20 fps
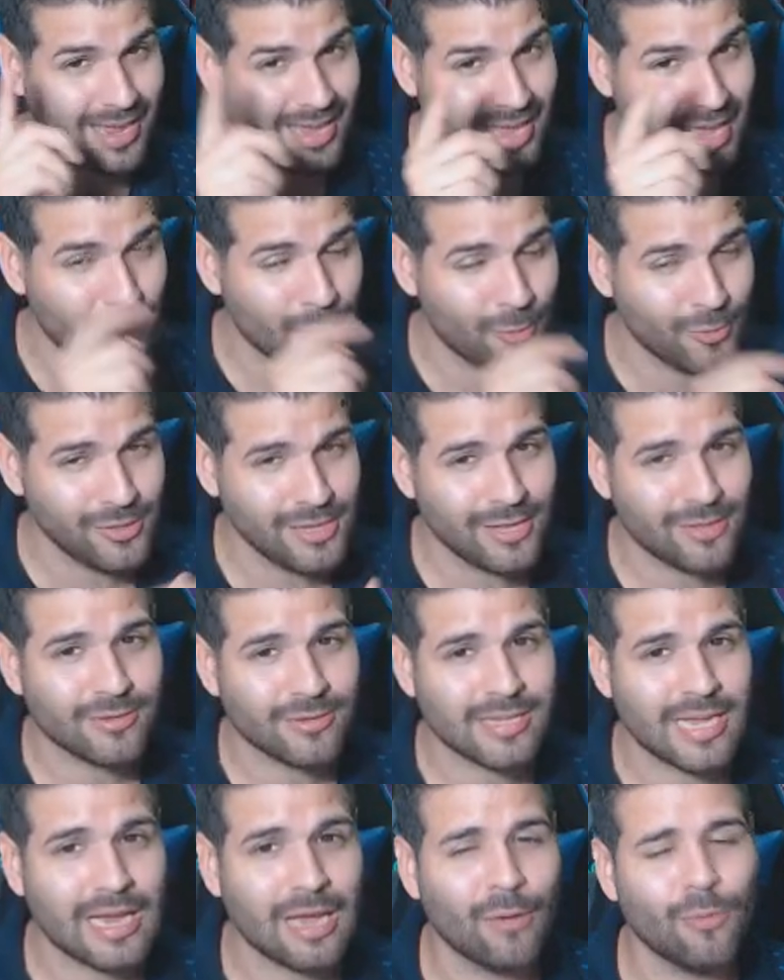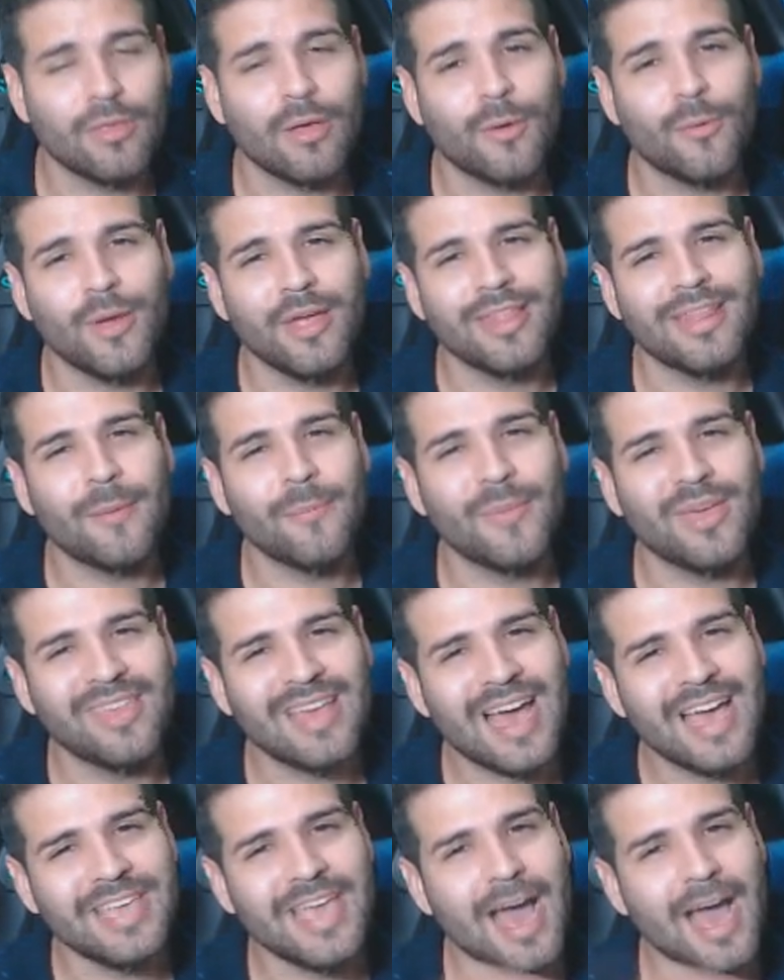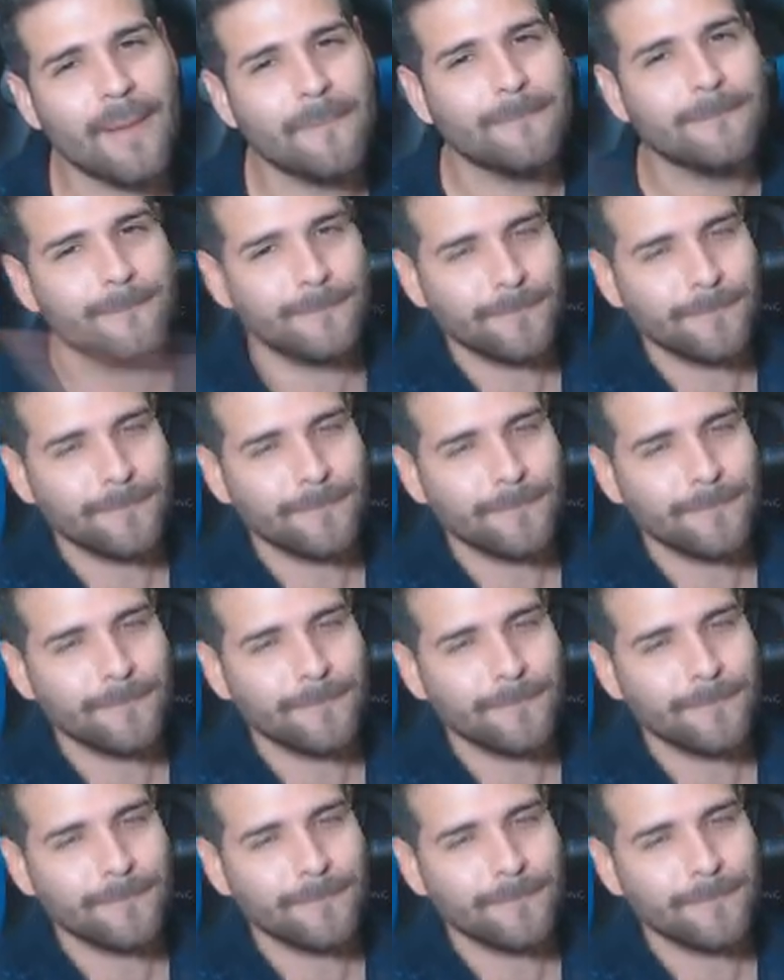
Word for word: qué bonito, saquen una buena medalla.